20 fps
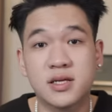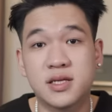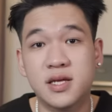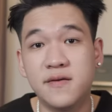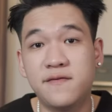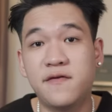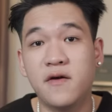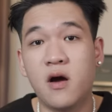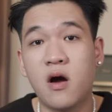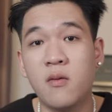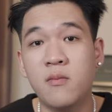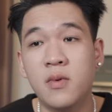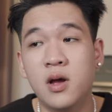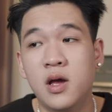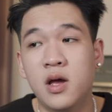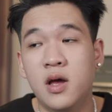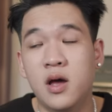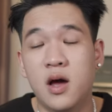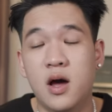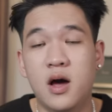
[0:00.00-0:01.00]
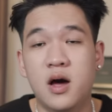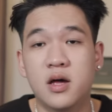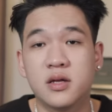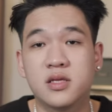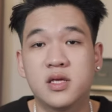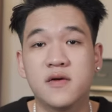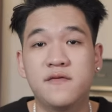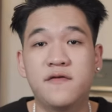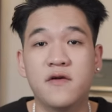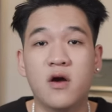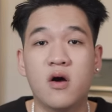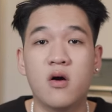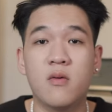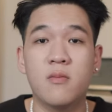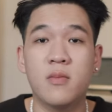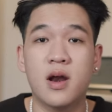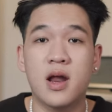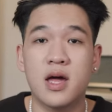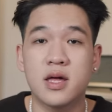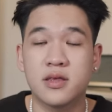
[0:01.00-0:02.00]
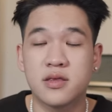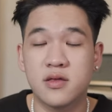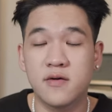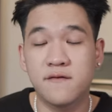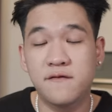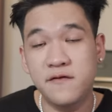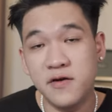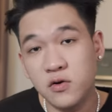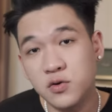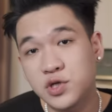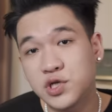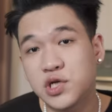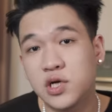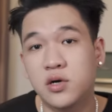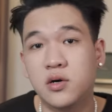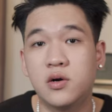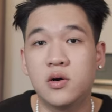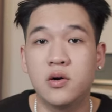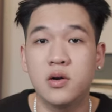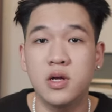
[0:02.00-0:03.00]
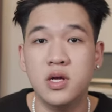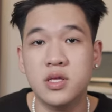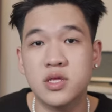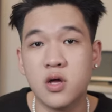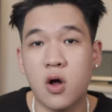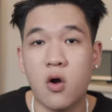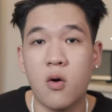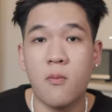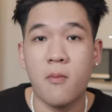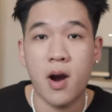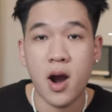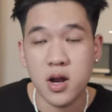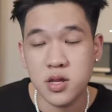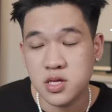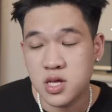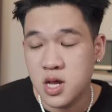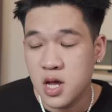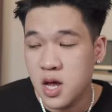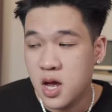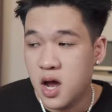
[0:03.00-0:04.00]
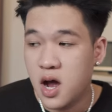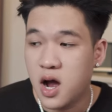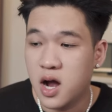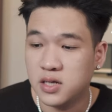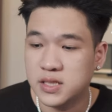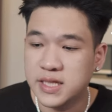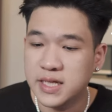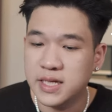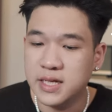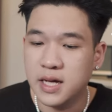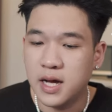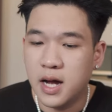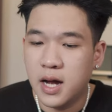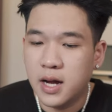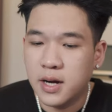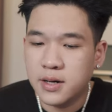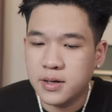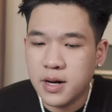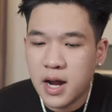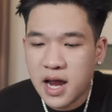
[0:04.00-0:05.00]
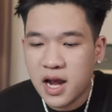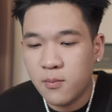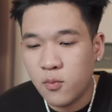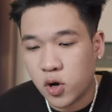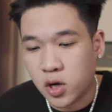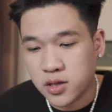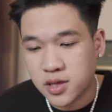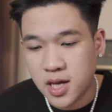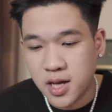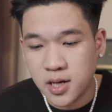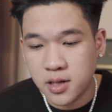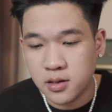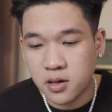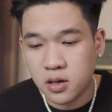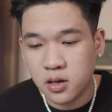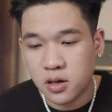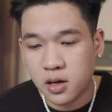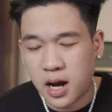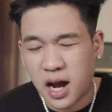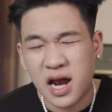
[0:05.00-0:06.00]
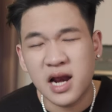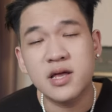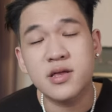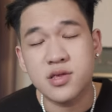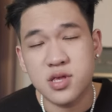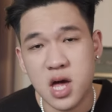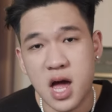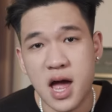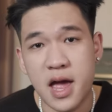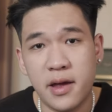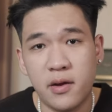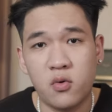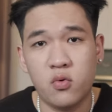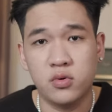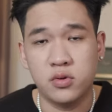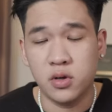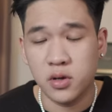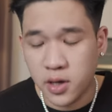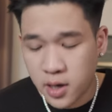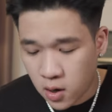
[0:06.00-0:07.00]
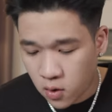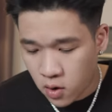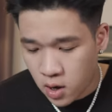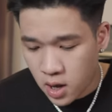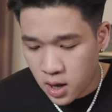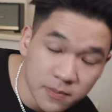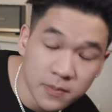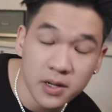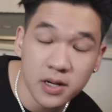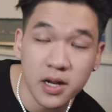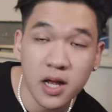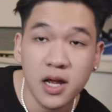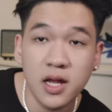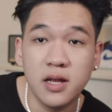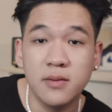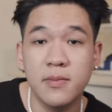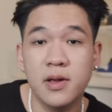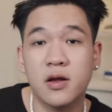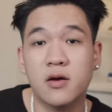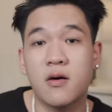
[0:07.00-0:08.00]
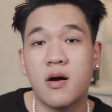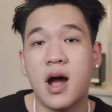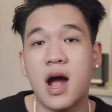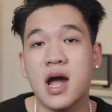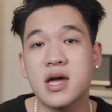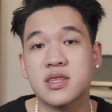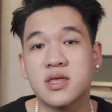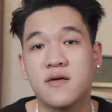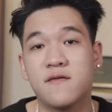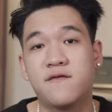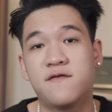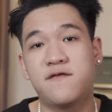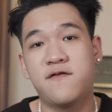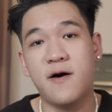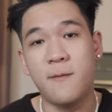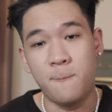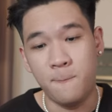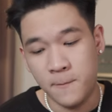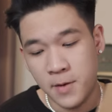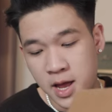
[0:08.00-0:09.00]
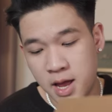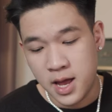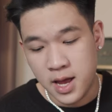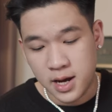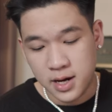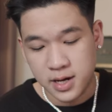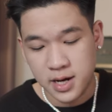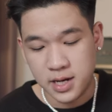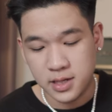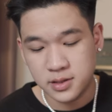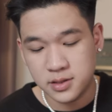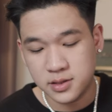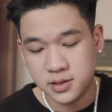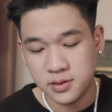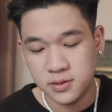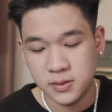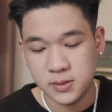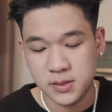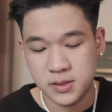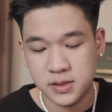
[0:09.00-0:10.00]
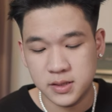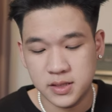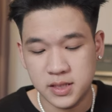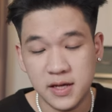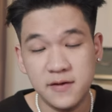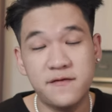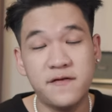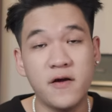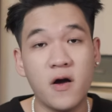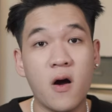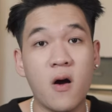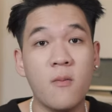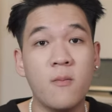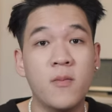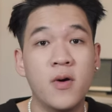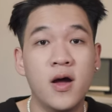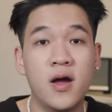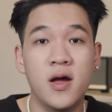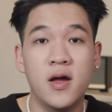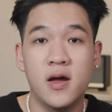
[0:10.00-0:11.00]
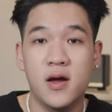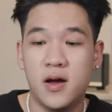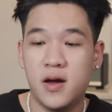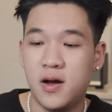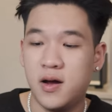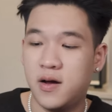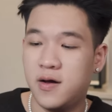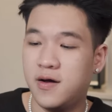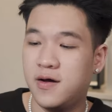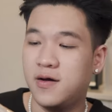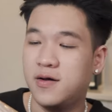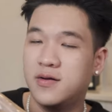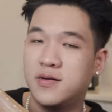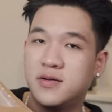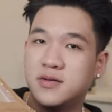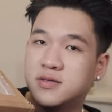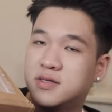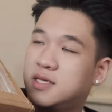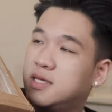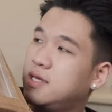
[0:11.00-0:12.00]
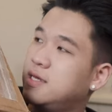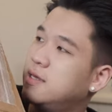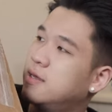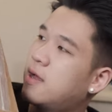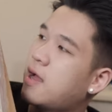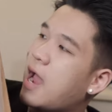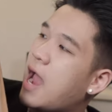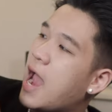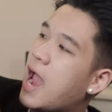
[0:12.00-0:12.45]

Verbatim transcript: là Tifiom uh, ờ, Tifiom là the future is almost à, thì à, đây là một cái tên ờ, khá là dài của thương hiệu mình đây mình có hai sản phẩm đến từ Tifiom à, thì à,